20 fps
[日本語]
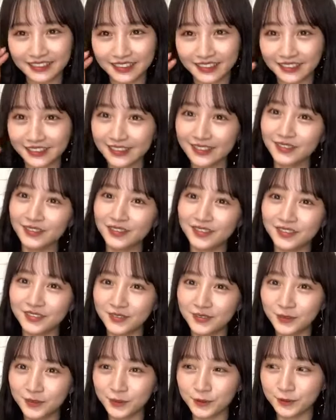あそう今
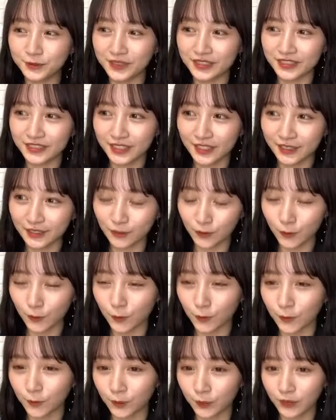日コールマンさん
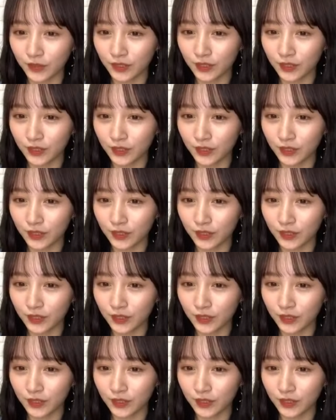の